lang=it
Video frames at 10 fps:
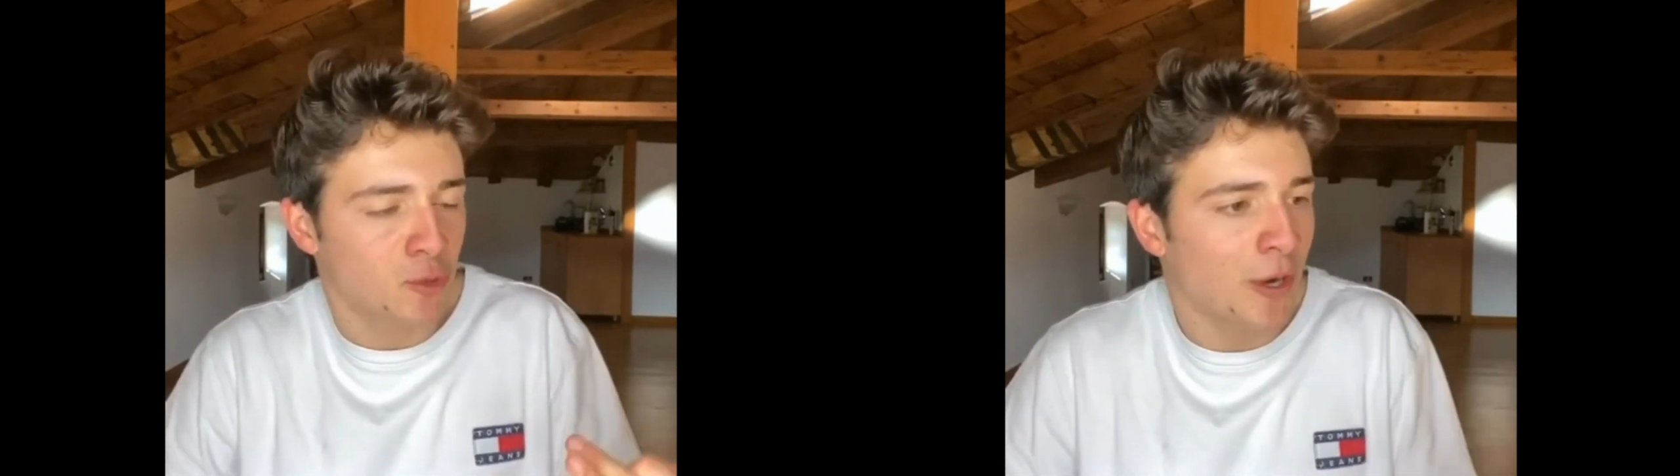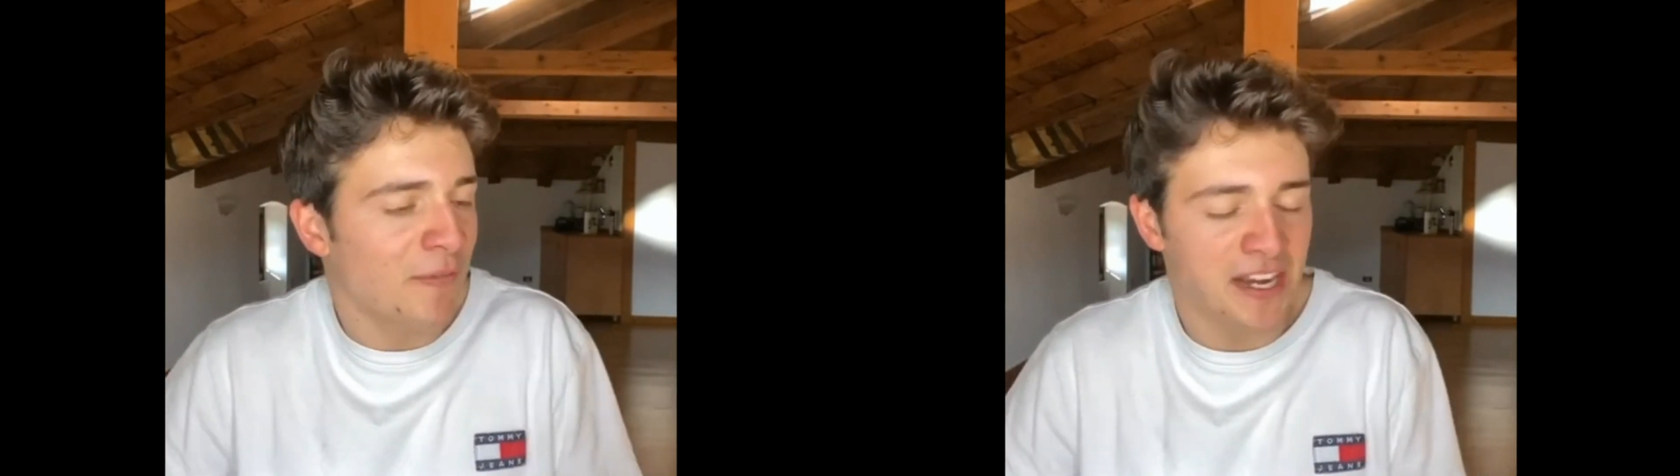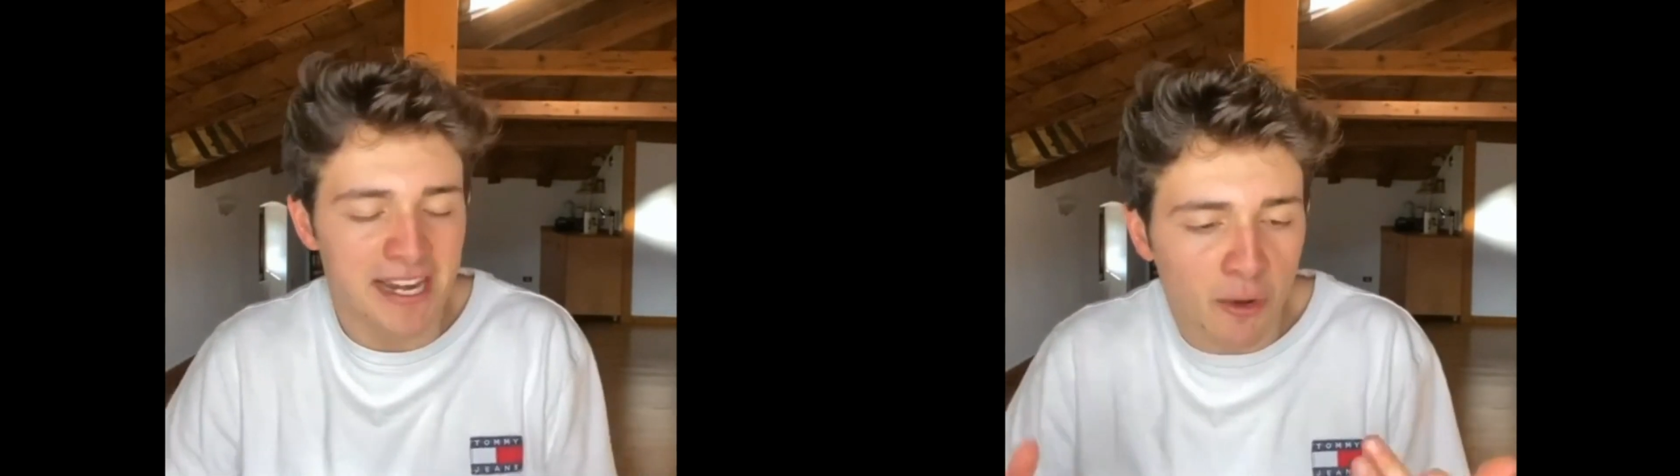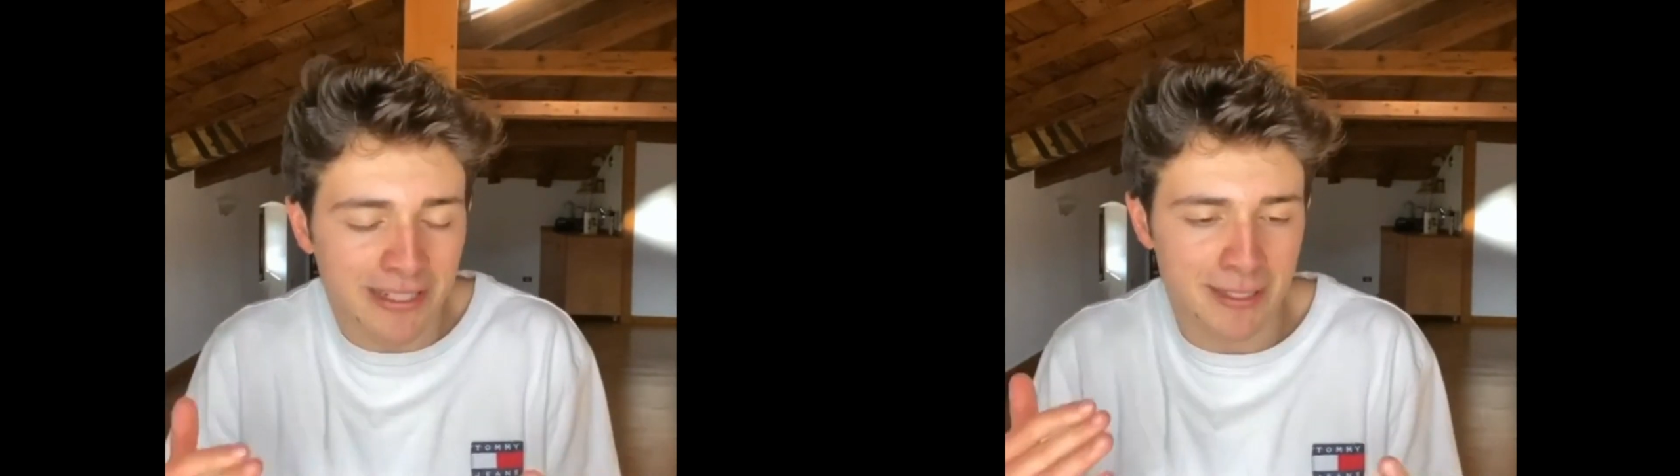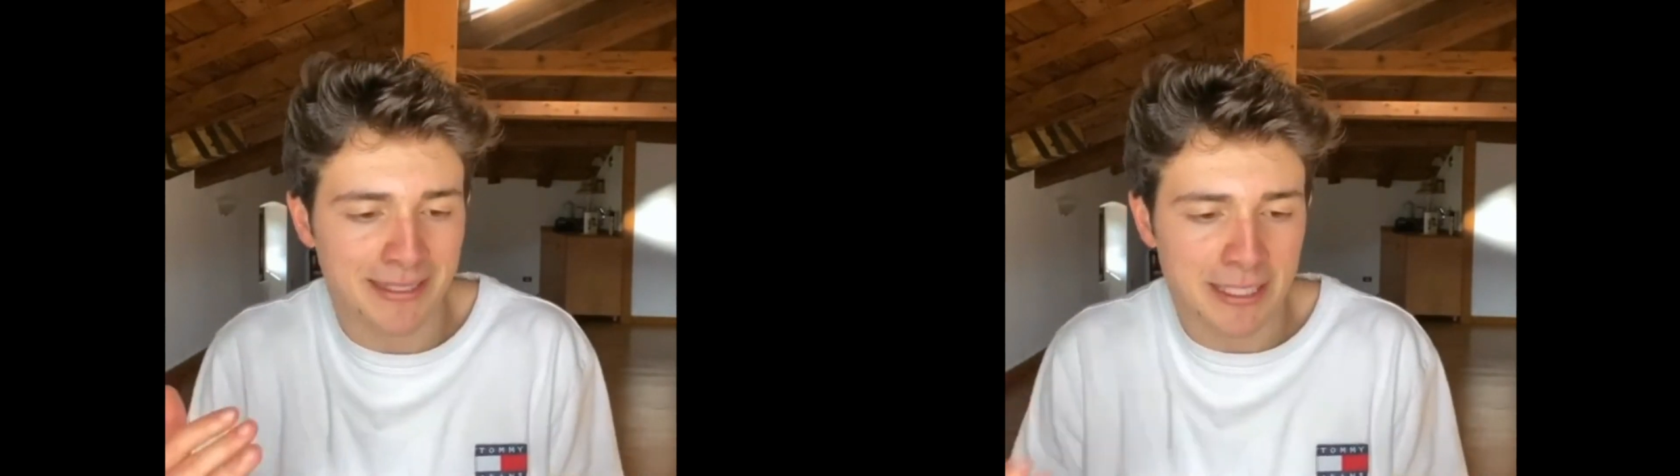durante le ore
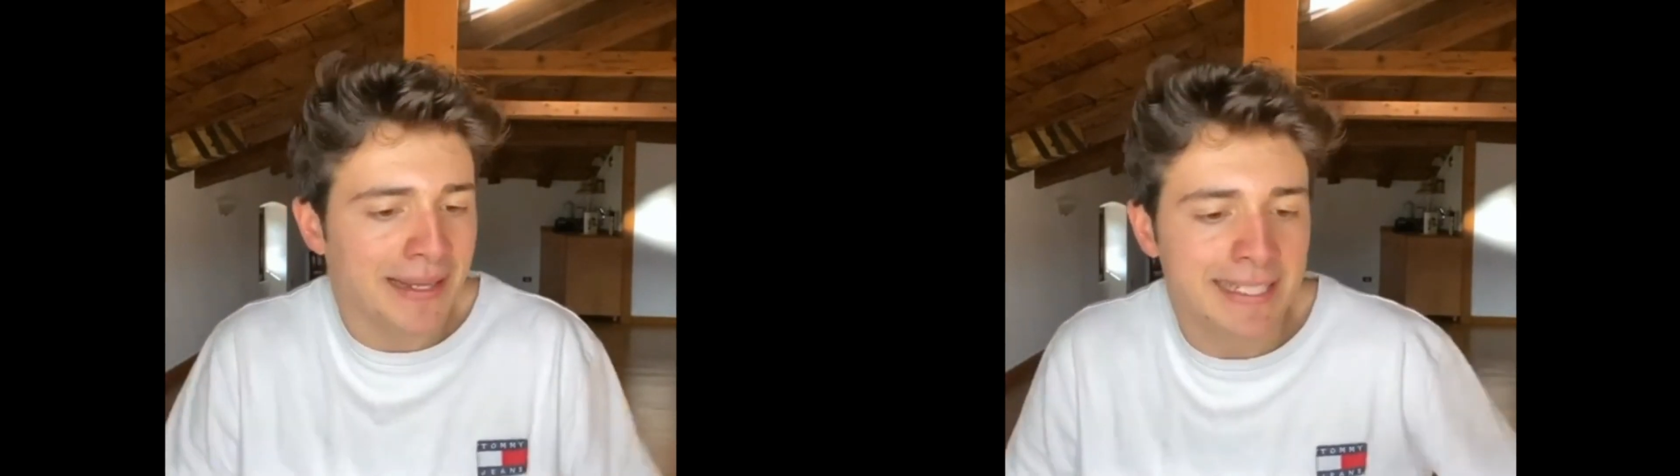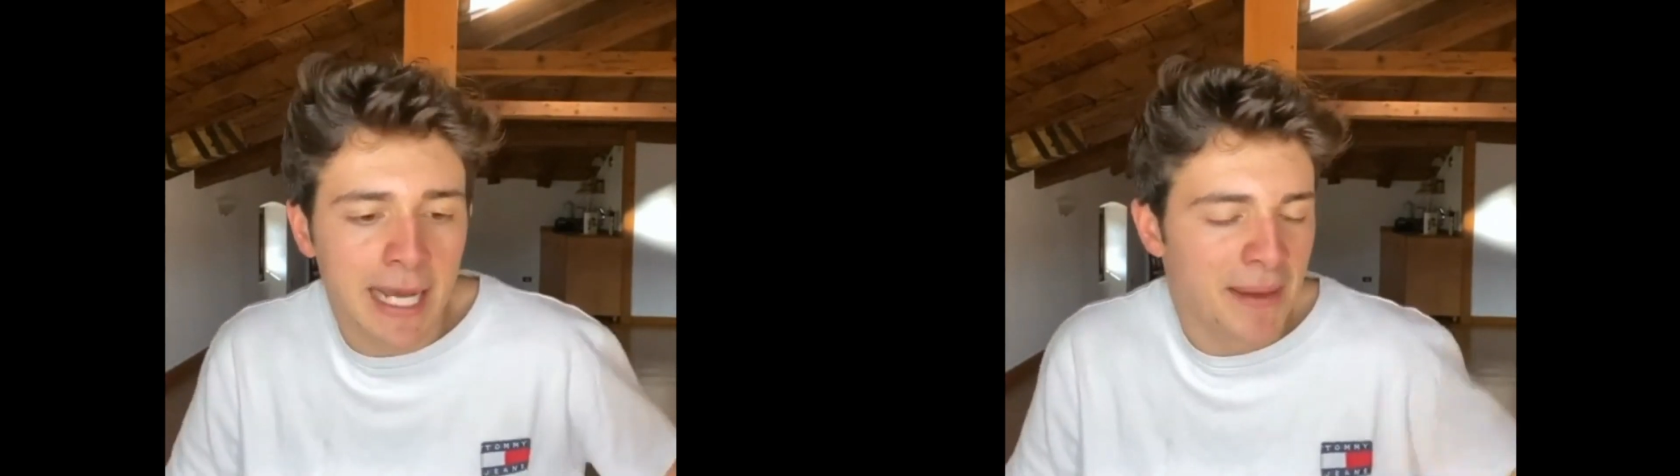di matematica